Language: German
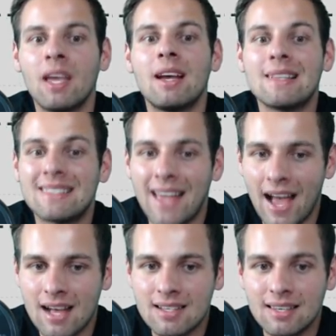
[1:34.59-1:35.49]

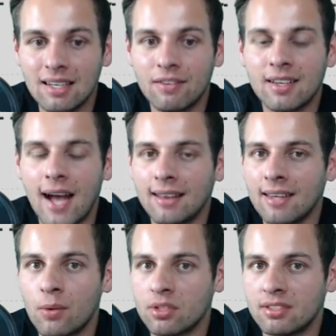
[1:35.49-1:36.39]
sehr signifikante
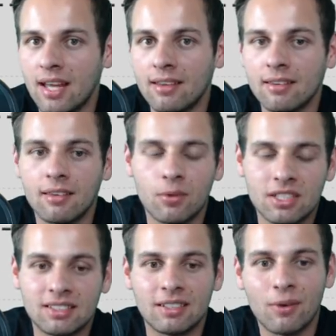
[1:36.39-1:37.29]

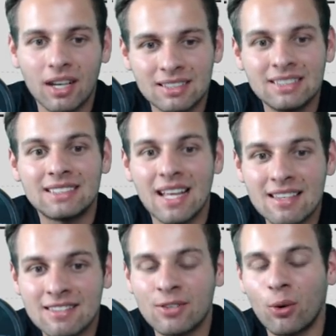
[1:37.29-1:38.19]

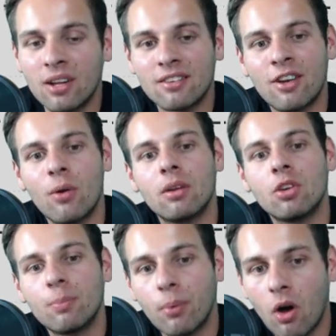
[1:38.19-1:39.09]
Resistenzzonen sorry,
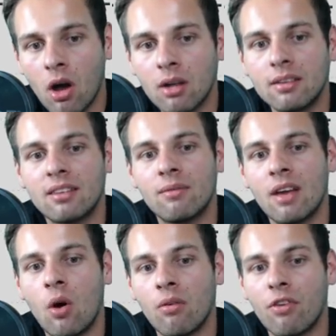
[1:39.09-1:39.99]
durchbrochen. Die sehen wir
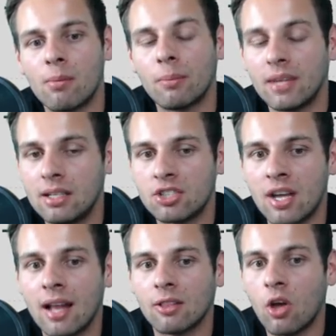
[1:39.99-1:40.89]
auch vor allem am Daily
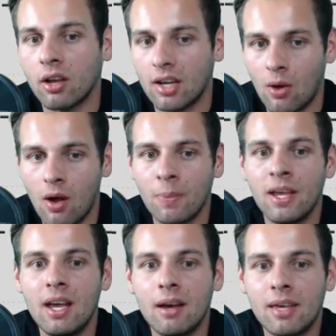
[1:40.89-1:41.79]
Chart noch genauer.
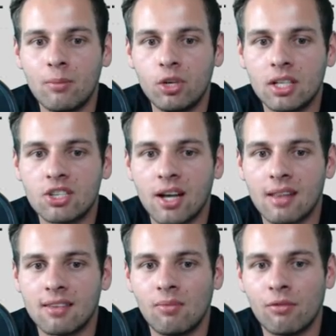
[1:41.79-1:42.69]
Hier am Weekly
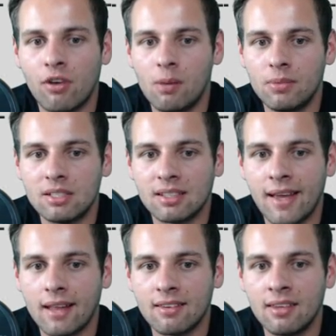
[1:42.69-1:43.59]
Chart sehen wir vor allem diese
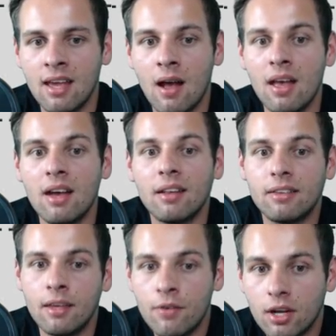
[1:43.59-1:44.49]
Kerze hier
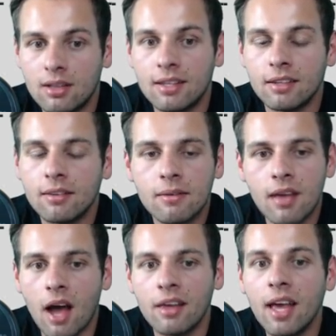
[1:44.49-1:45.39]
die wirklich
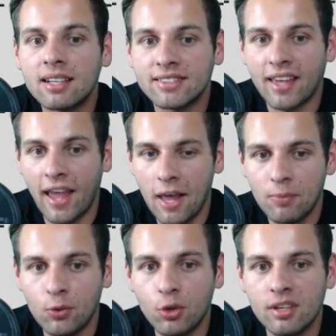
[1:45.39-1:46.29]
ja hier
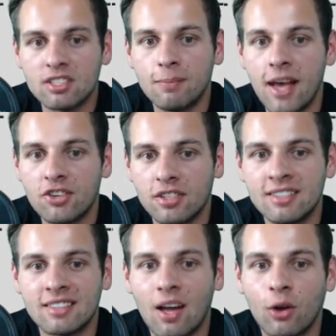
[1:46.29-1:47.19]
extrem durchgesmashed
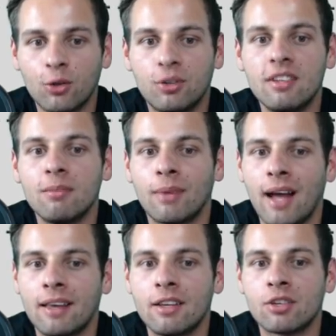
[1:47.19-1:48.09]
ist, auch durch diesen
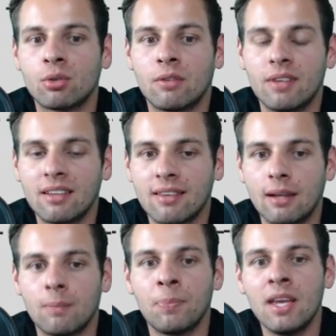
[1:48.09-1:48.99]
Bereich hier schon. Aber wie
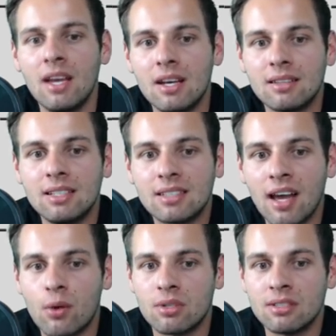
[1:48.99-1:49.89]
gesagt,
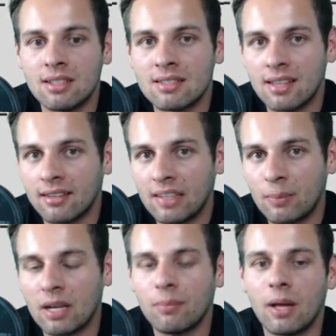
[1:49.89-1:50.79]
diese Resistance sieht
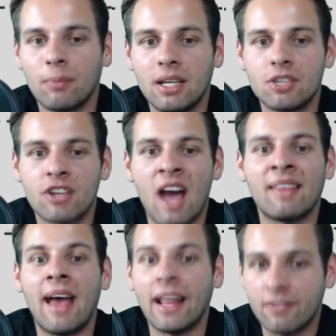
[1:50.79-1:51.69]
man am, am Daily Chart
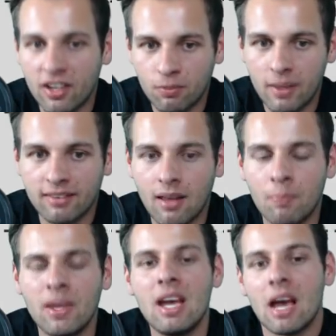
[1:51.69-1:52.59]
etwas besser.
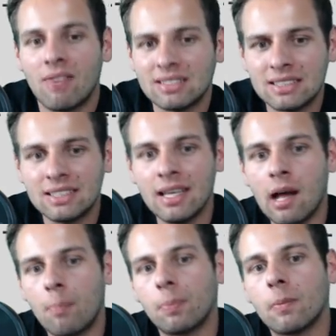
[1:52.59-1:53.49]
Was jetzt
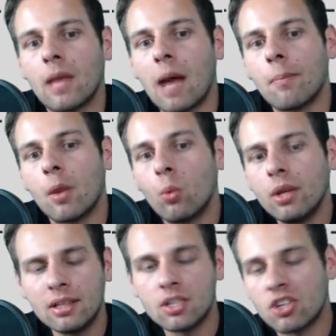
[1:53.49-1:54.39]
hier am
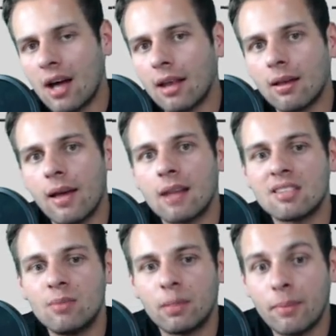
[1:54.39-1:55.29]
Weekly Chart ja
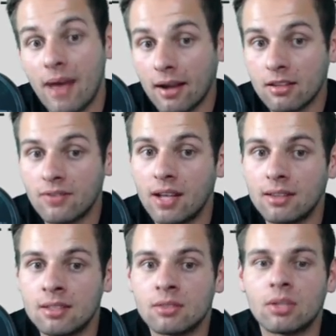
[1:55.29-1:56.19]
ziemlich bemerkenswert
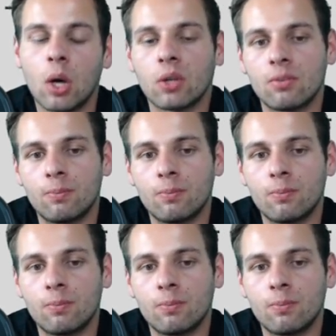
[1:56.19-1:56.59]
ist und auch